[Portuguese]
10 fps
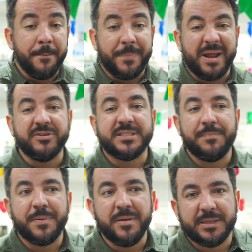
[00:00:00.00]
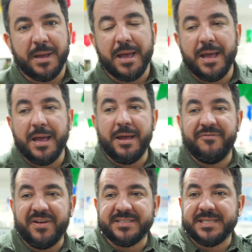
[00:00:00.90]
Para você é, é,
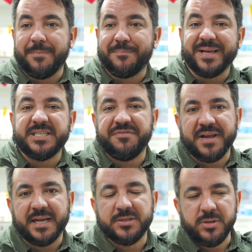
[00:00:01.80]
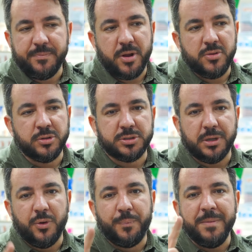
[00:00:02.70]
fazer a precificação de produtos,
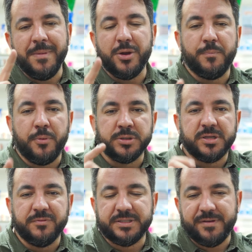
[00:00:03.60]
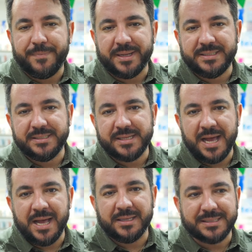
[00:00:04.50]
o primeiro ponto que você vai
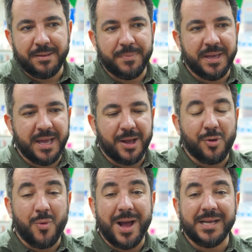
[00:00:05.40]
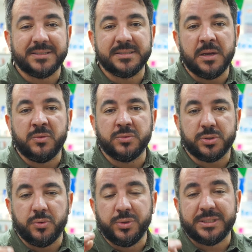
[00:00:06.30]
precisar saber é quais são os,
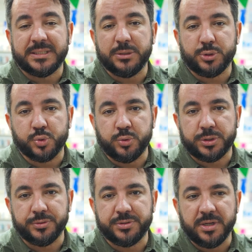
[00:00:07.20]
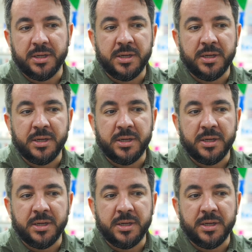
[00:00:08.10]
os seus custos.